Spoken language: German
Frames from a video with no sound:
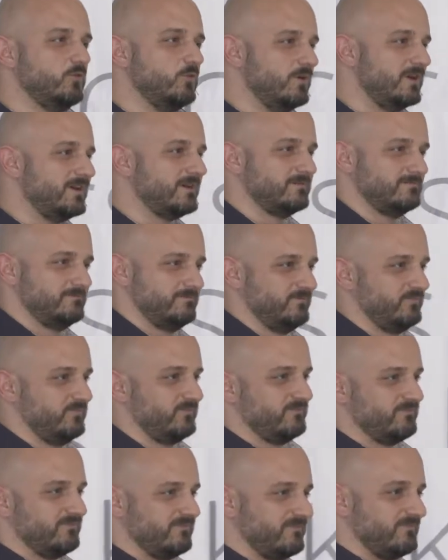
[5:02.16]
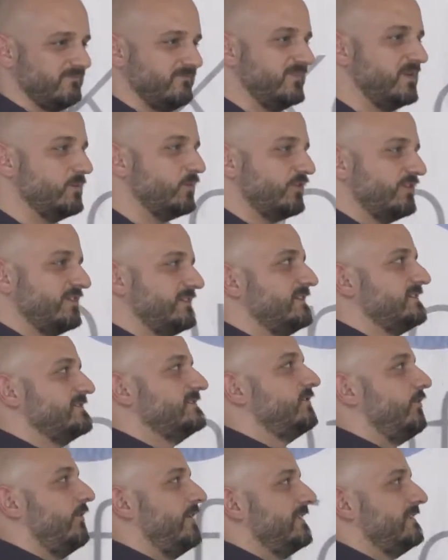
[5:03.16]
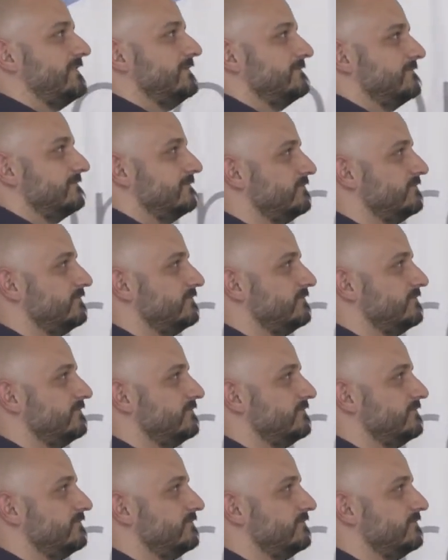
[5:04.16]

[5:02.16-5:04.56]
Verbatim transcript: höher. Wie muss ich das denn deuten?